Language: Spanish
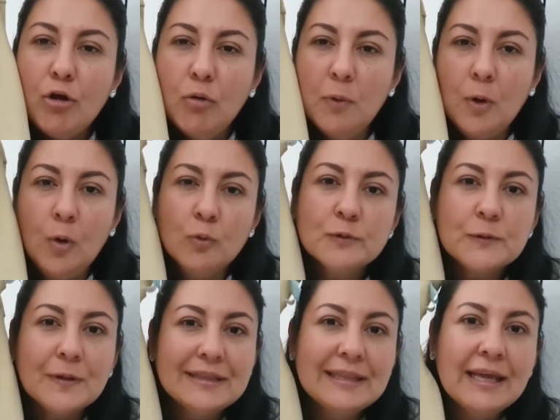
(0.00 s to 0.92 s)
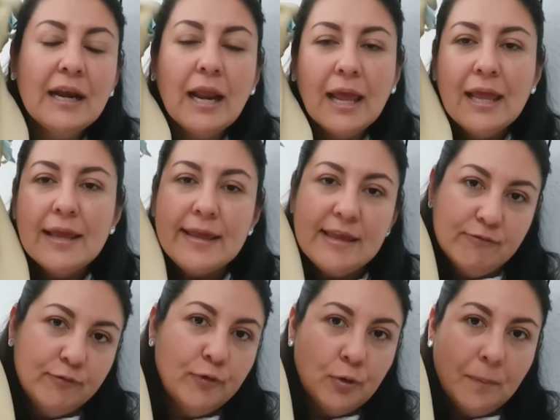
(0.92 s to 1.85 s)
como un suéter
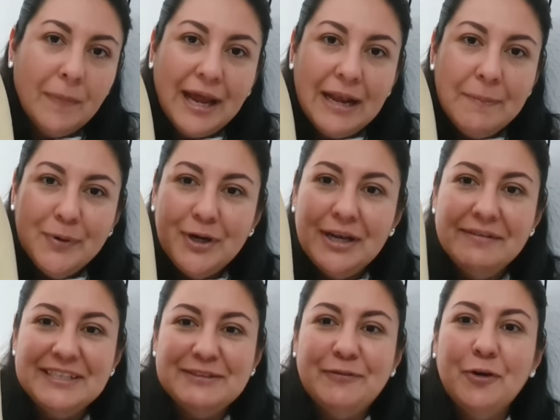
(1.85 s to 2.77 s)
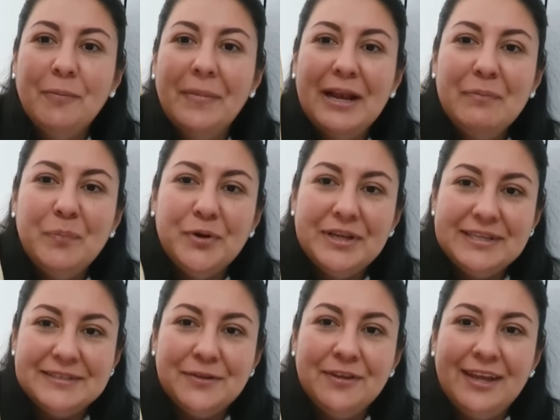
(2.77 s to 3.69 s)
informal, pero a la vez formal por
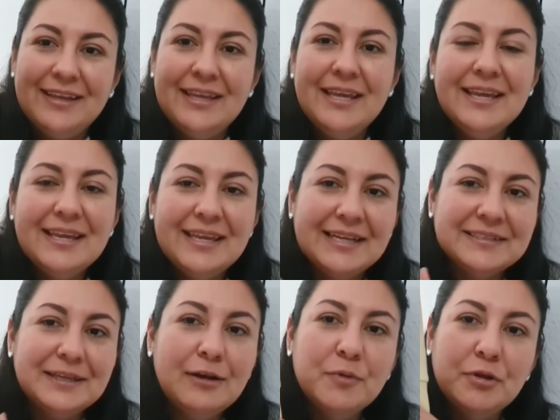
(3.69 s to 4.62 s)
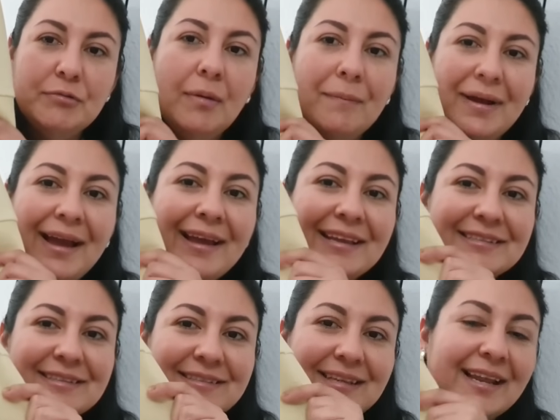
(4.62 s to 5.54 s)
esto de aquí. Ya se lo midió mi mamá y
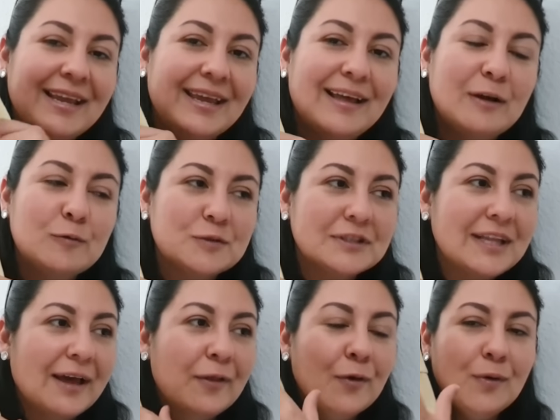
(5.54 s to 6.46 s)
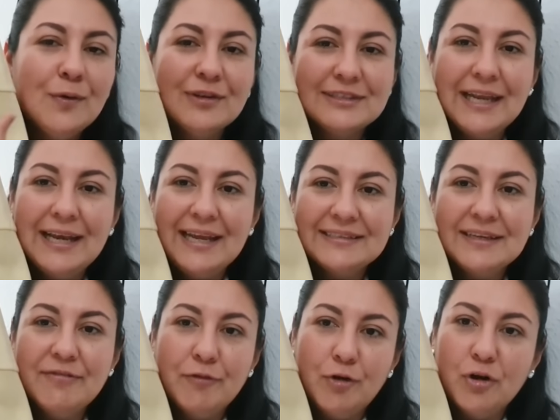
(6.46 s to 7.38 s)
sí se le queda ajustado, o sea, le hace
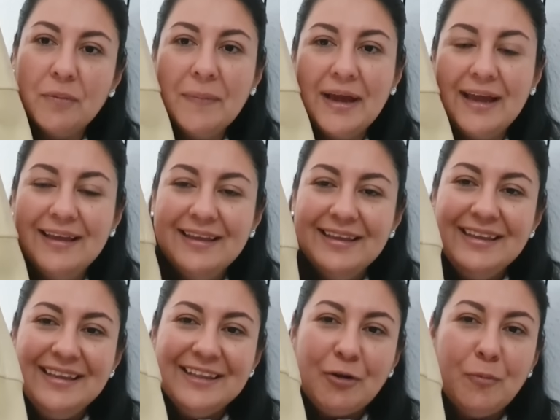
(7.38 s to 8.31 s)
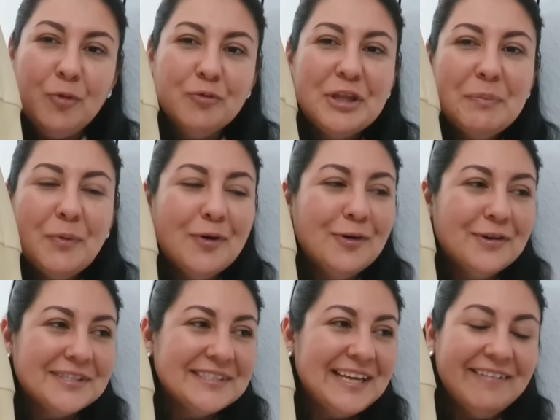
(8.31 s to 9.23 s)
forma. Como un tipo
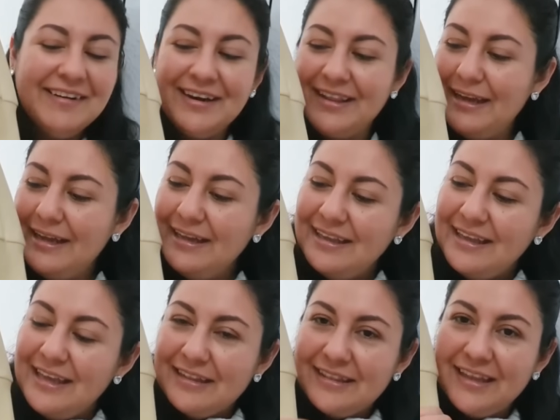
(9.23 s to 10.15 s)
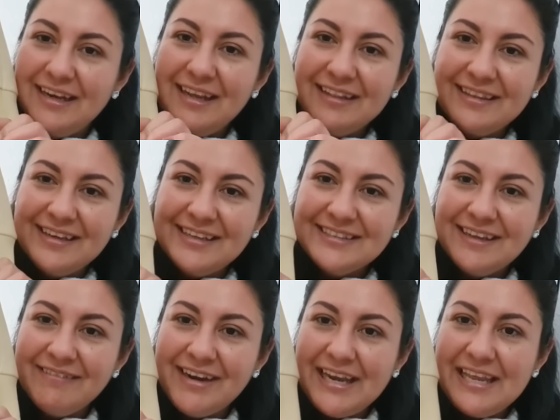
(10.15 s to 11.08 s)
corsé, ¿verdad? Tiene, esta
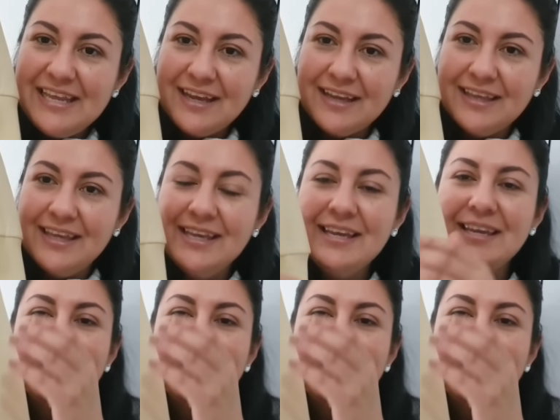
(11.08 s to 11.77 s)
varilla aquí